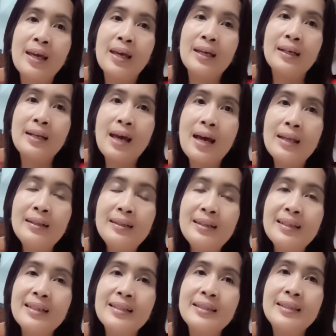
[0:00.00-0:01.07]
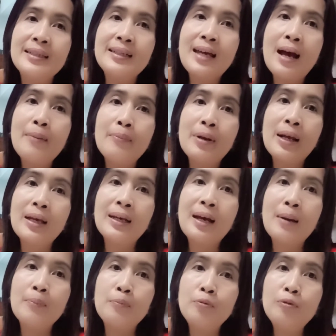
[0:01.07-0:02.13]
dan jika
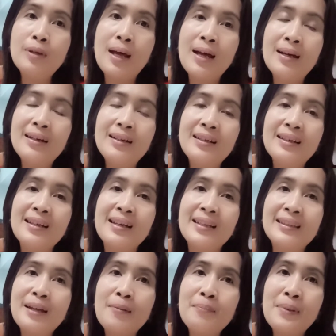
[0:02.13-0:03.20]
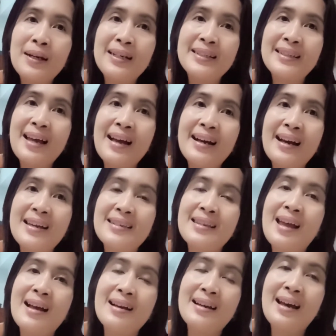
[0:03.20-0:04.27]
mereka pulang tanpa
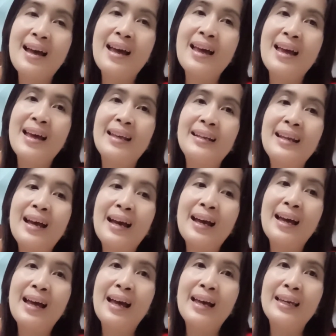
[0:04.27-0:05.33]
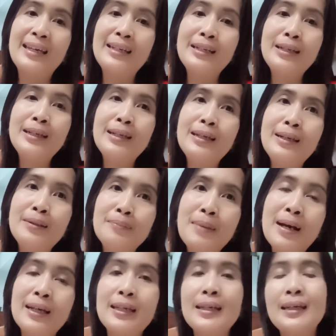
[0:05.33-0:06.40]
disangka-sangka nah ini
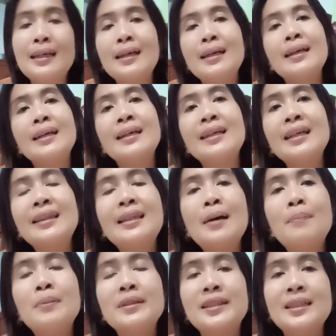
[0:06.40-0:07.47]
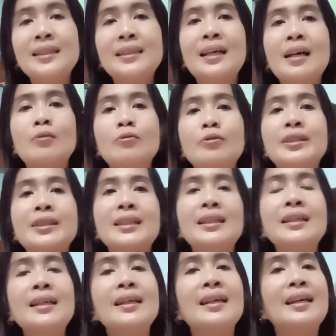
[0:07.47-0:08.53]
bagi kita pecinta kucing
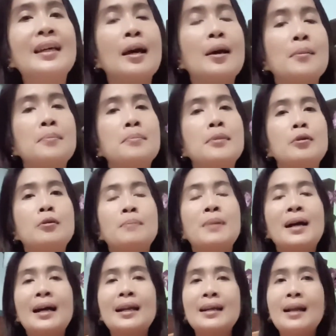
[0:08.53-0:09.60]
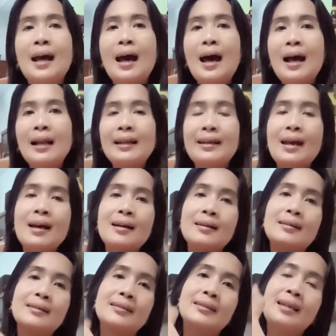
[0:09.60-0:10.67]
merupakan hal yang
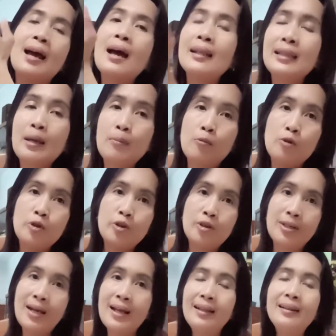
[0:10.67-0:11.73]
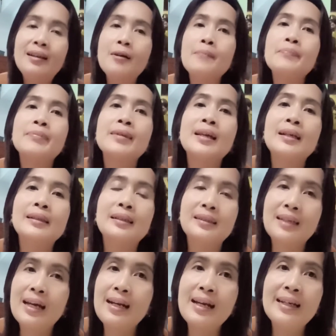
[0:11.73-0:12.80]
sangat emosional
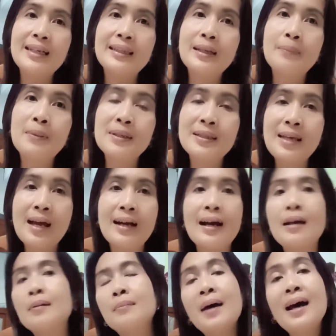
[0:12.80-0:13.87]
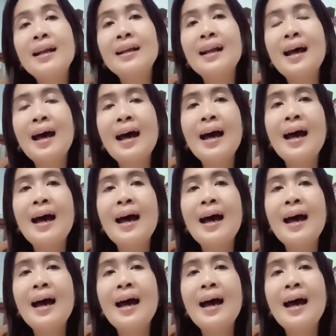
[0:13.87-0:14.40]
terkadang kita pasti akan marah